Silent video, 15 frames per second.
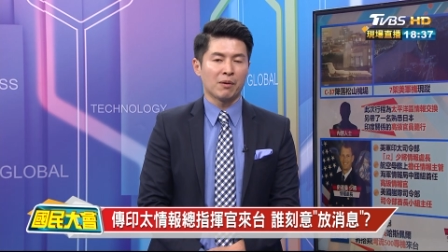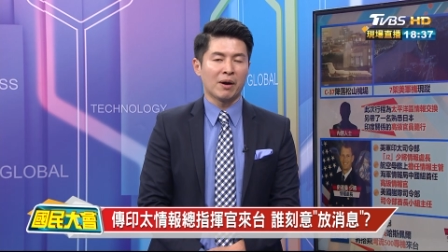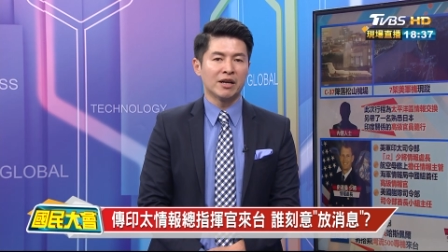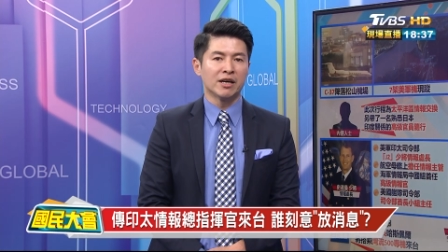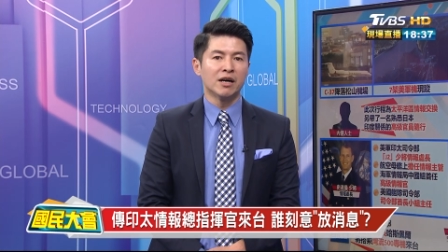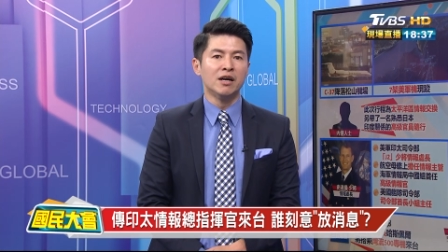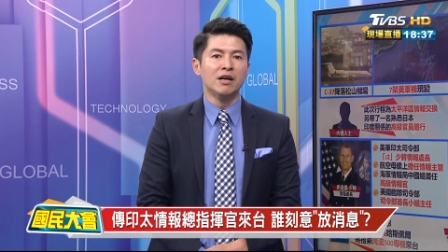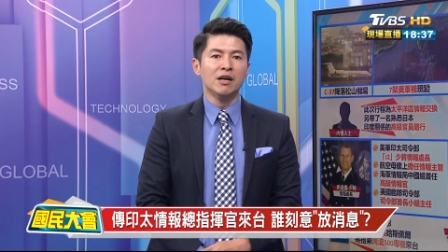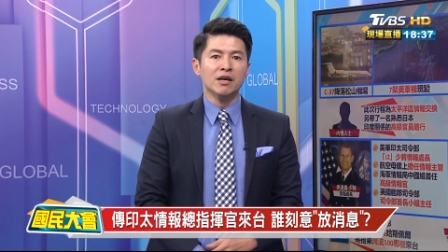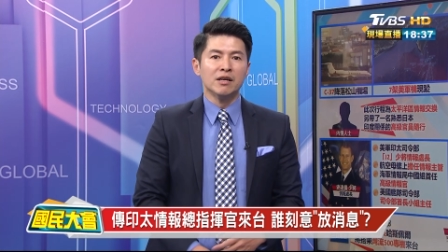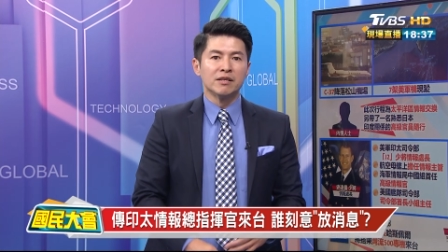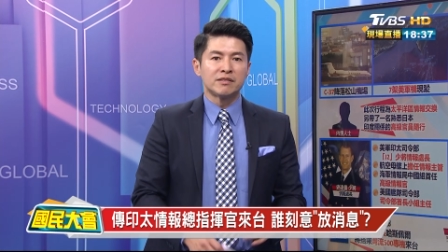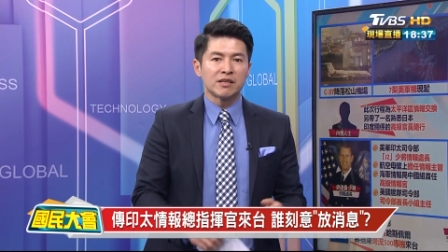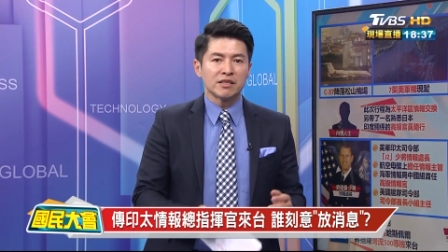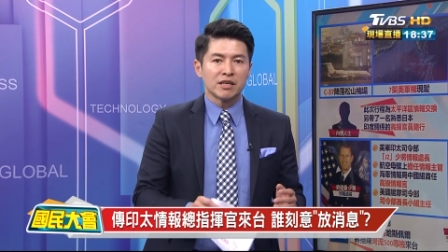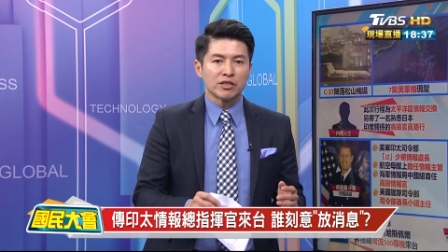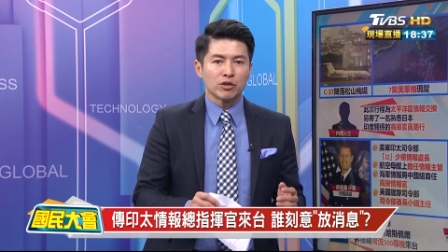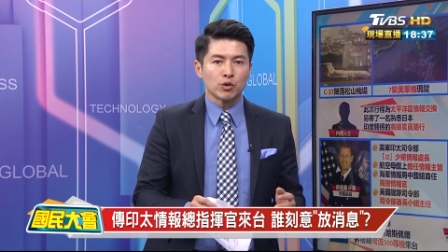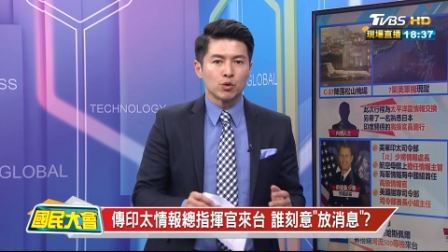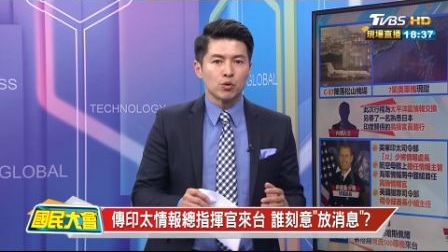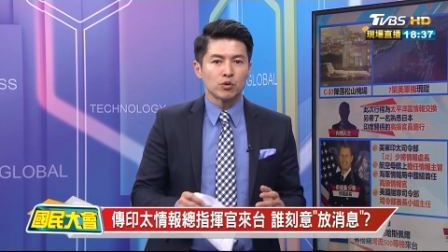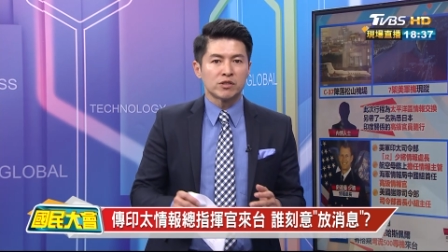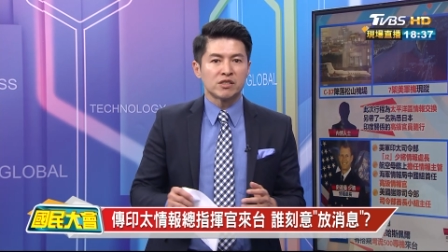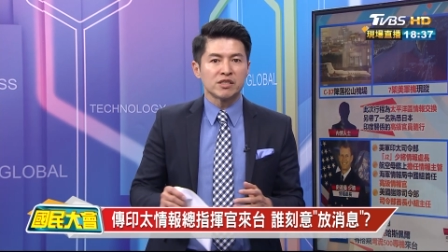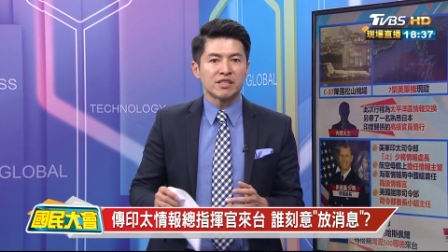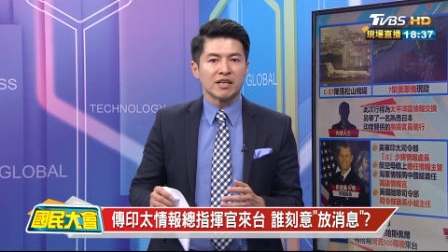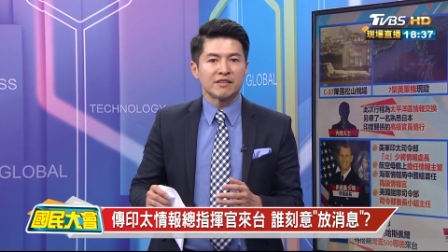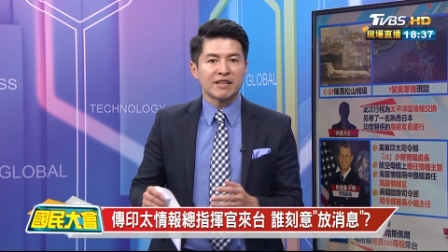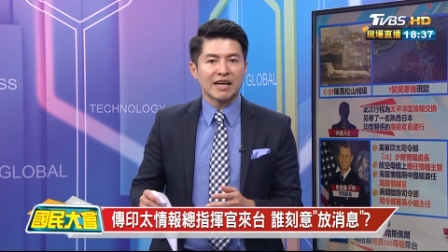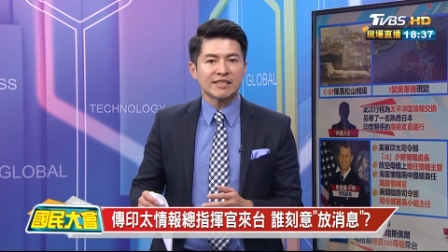台湾了。 真的就如之
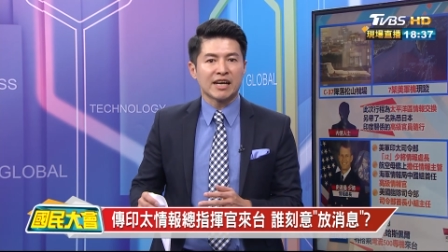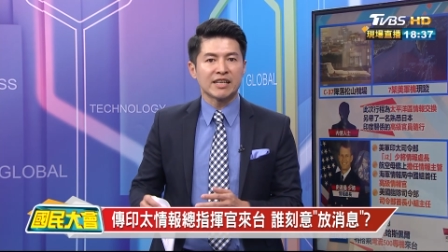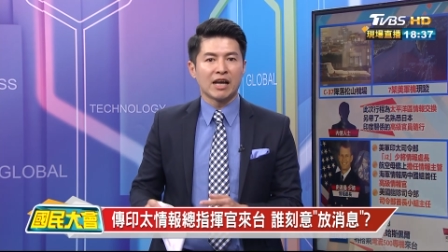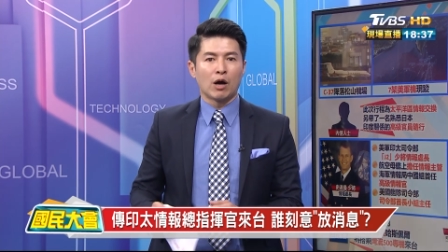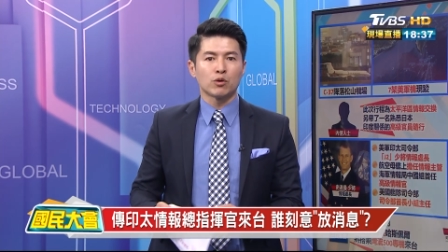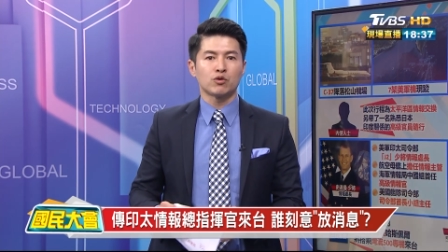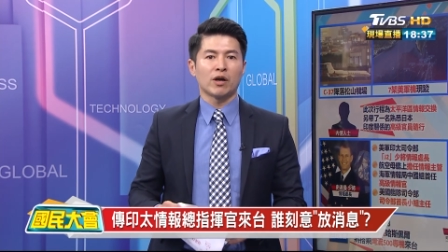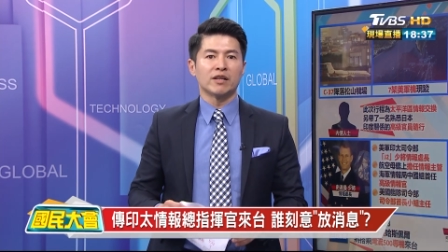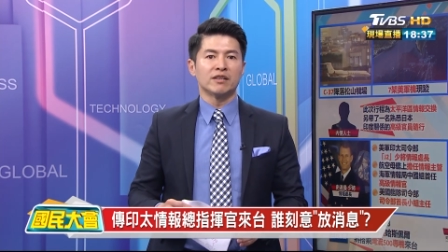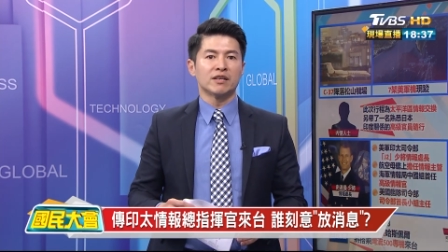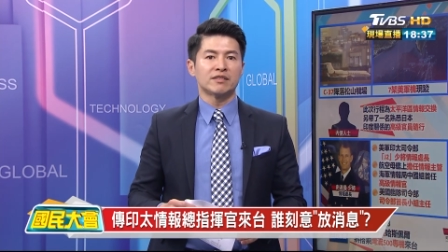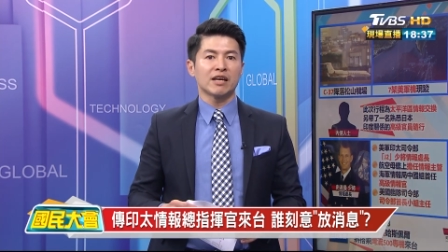前大家谣传的，